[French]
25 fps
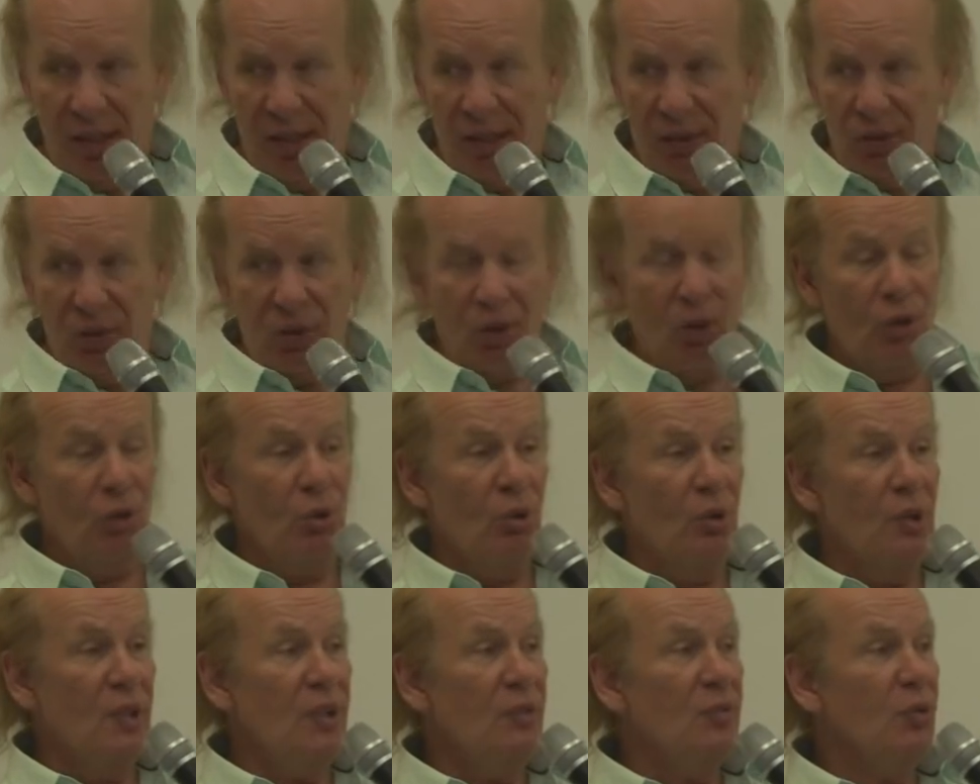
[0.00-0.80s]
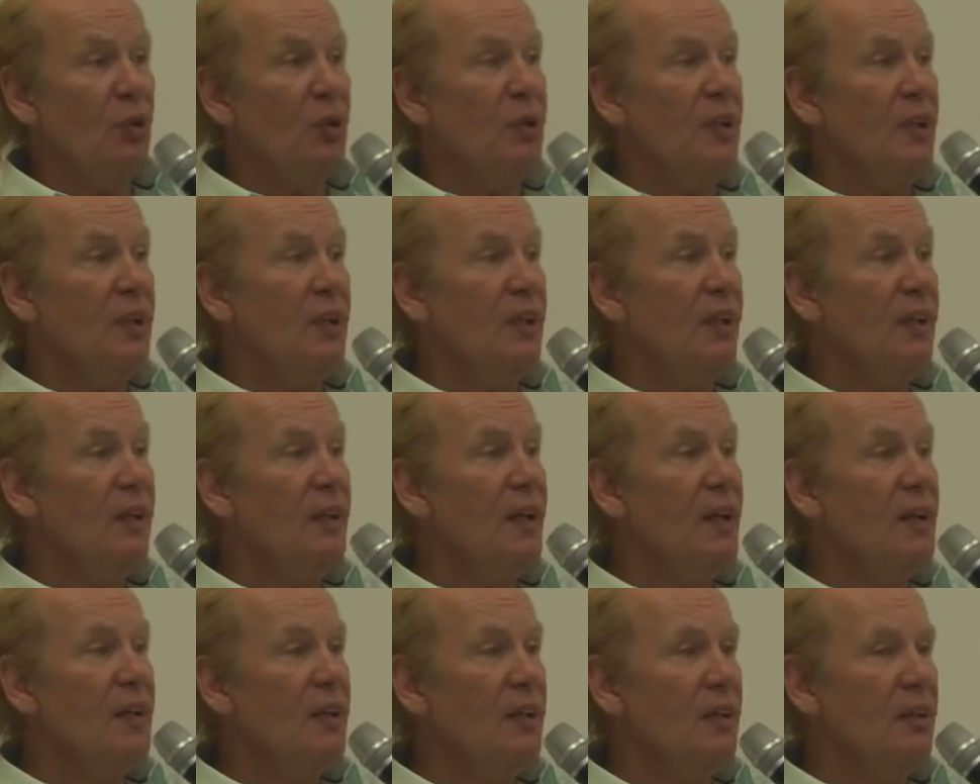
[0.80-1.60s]
Alors, le livre des
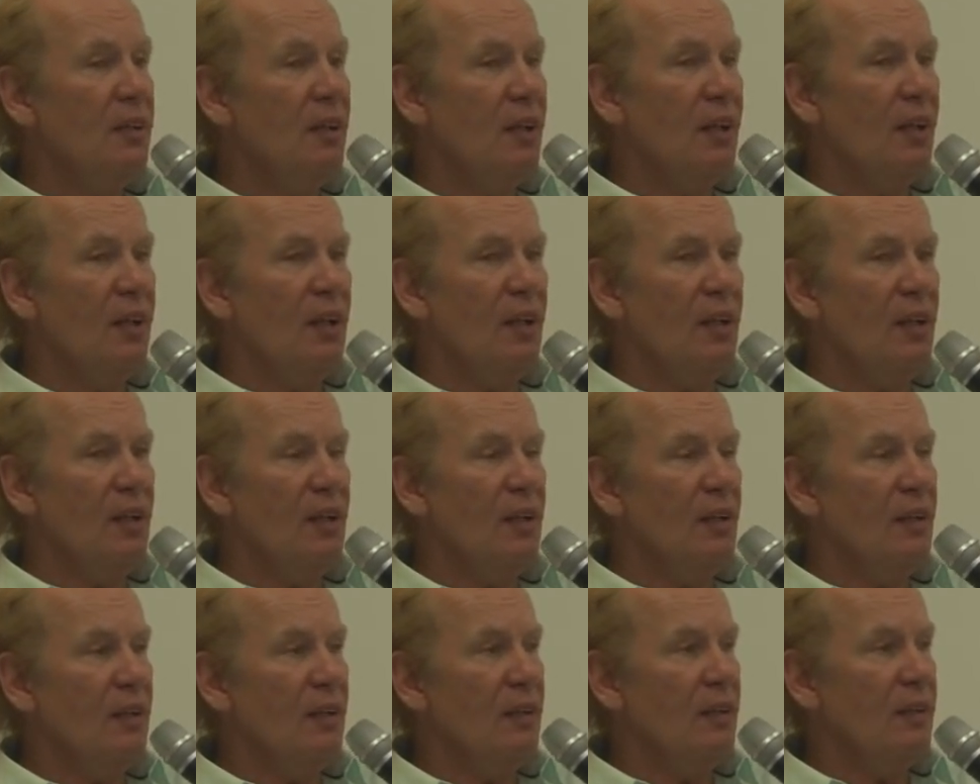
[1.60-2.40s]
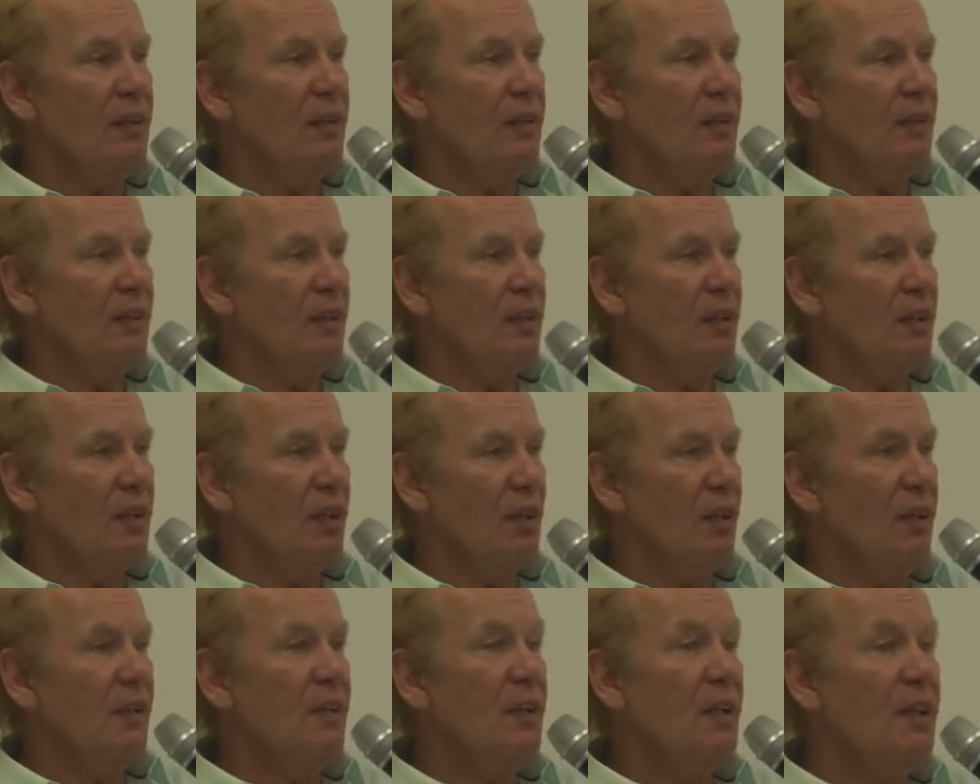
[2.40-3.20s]
damnés.
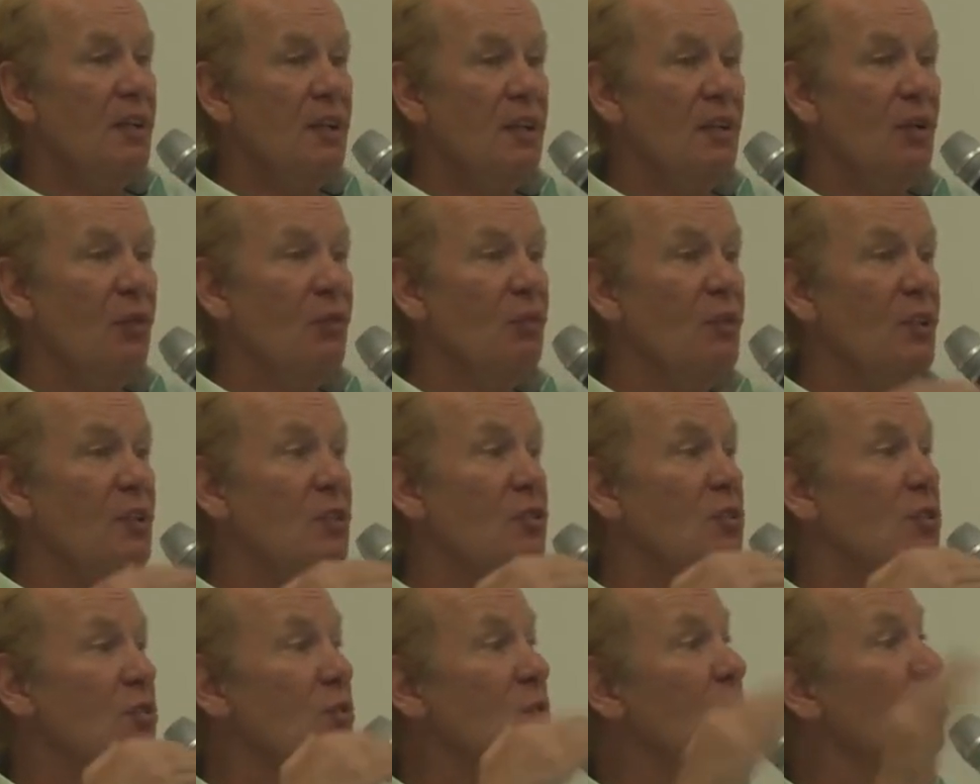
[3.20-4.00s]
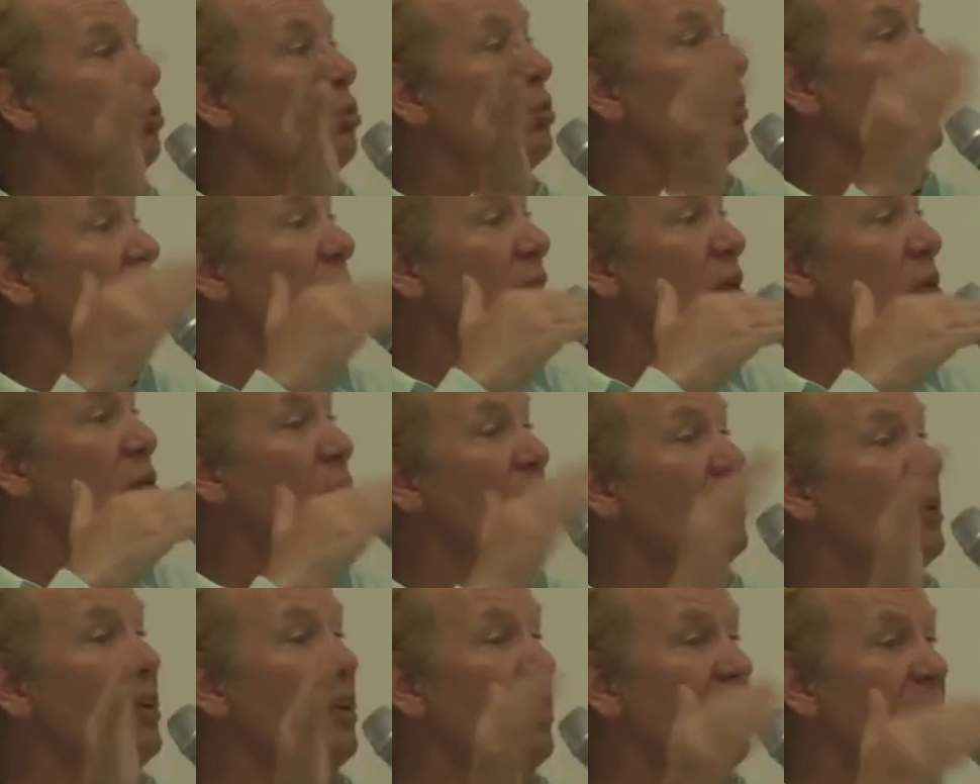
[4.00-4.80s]
Les damnés, en fait, ce sont toutes les
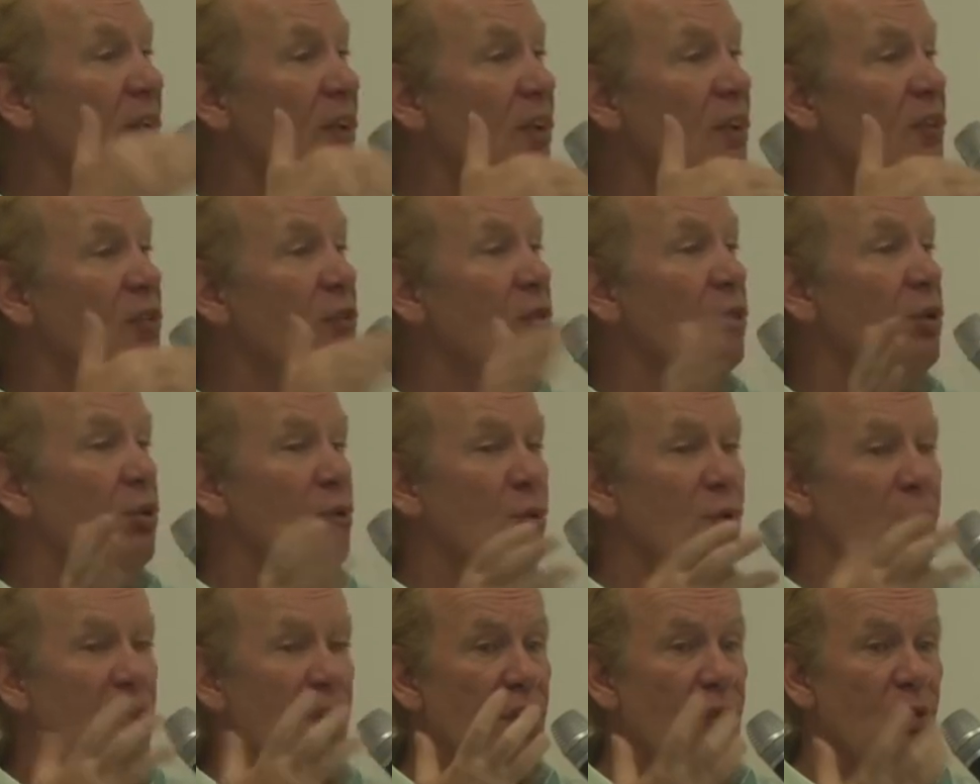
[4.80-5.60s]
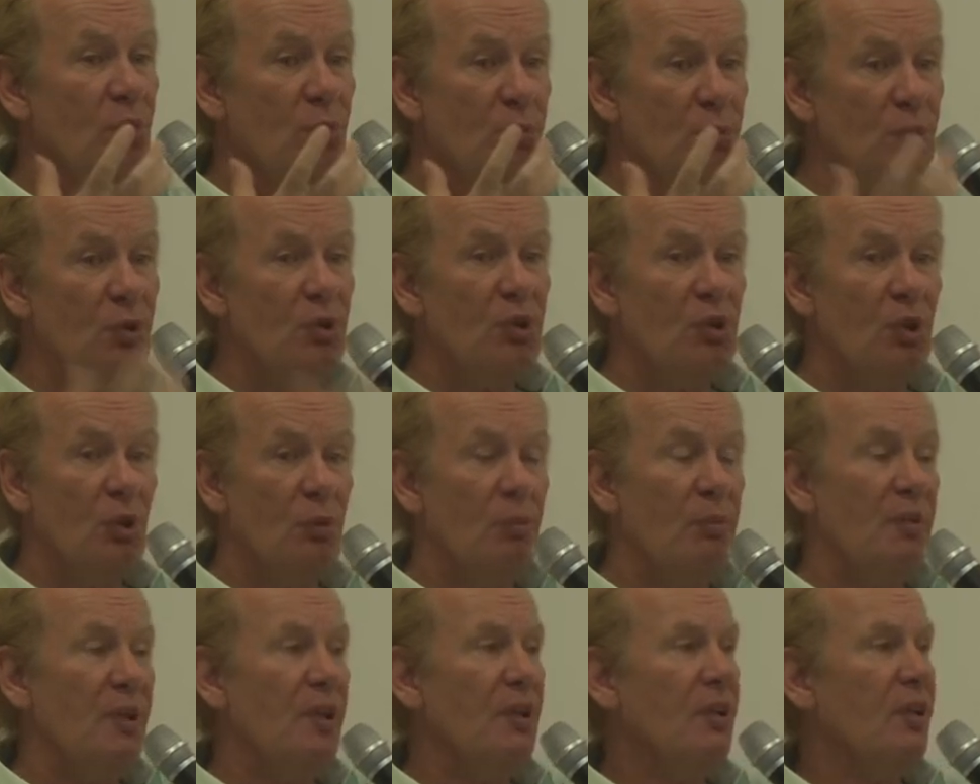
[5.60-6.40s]
données exclues qui sont pourtant
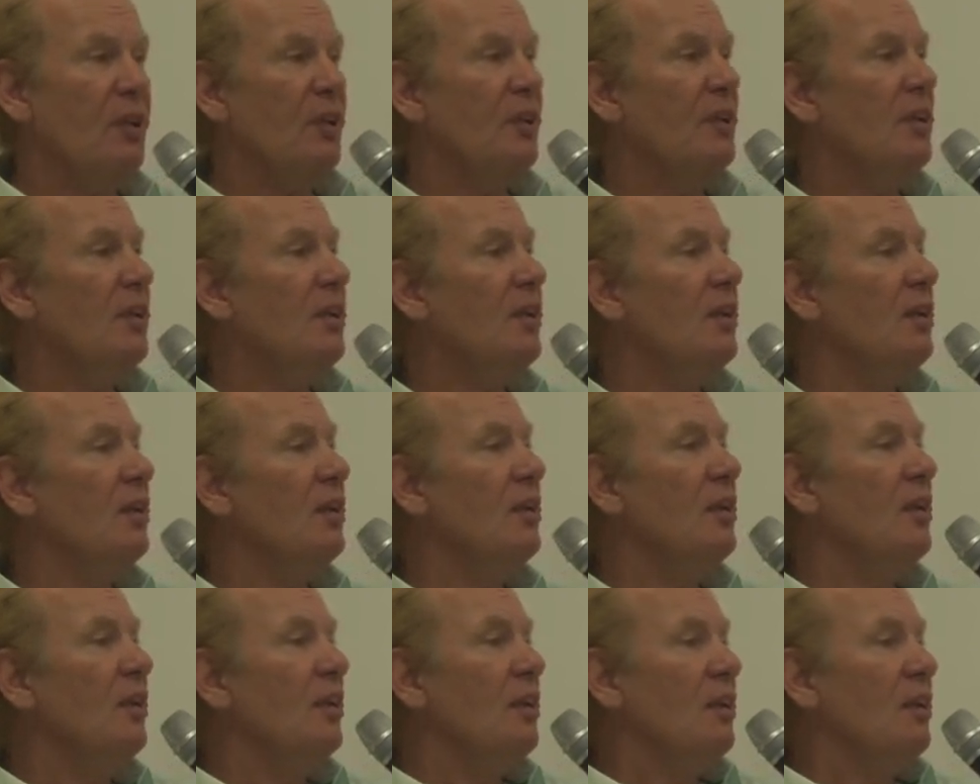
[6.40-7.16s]
bien réelles.